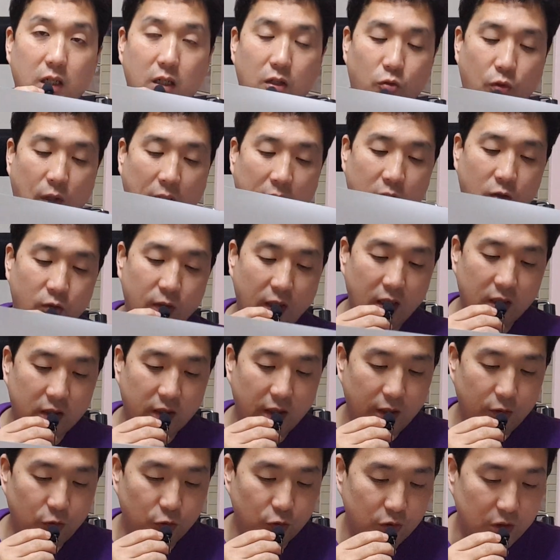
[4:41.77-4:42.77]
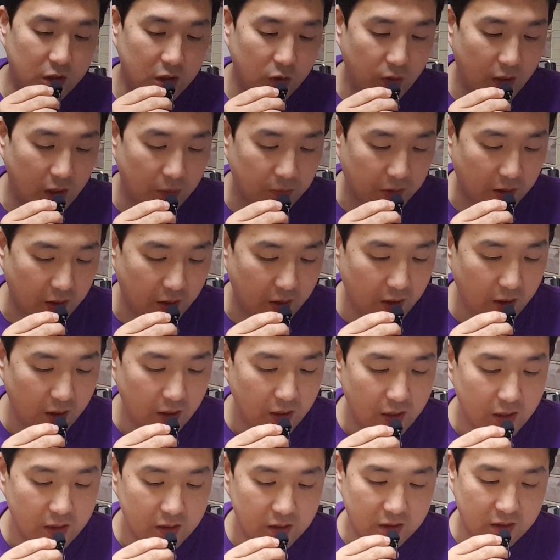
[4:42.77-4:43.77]
관광객 유치와 함께
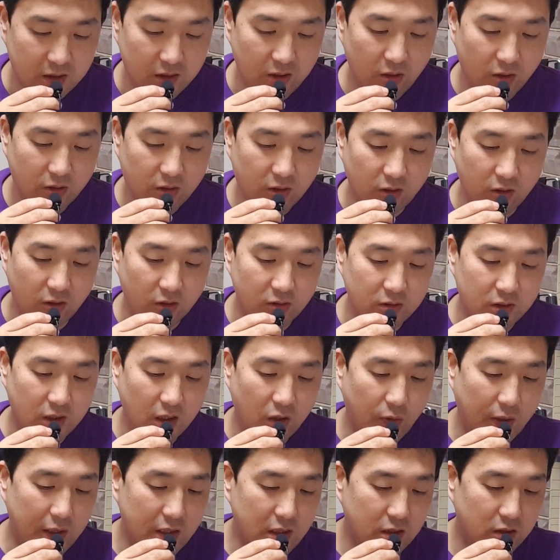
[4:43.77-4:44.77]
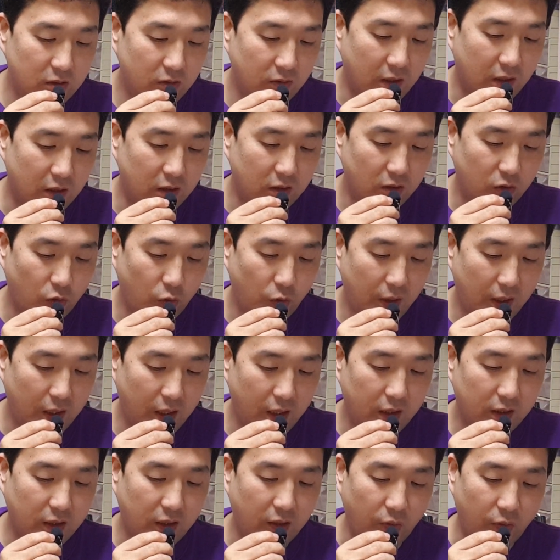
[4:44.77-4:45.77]
지역 경제 활성화를
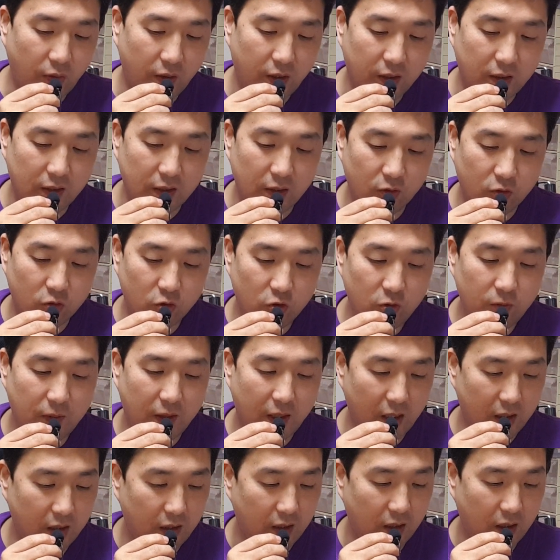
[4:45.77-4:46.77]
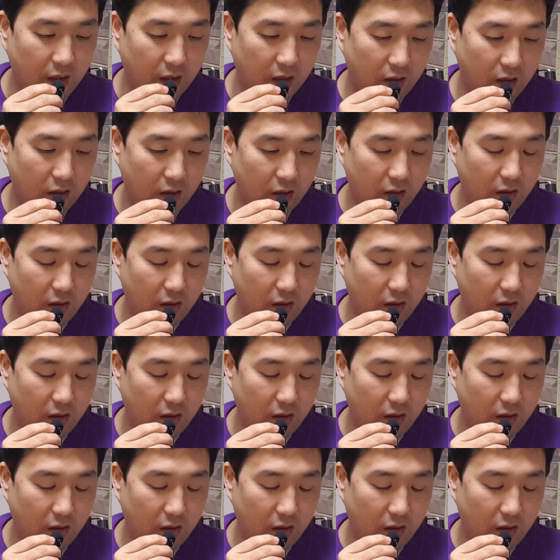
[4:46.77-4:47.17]
꾀할 계획이라고 말했다.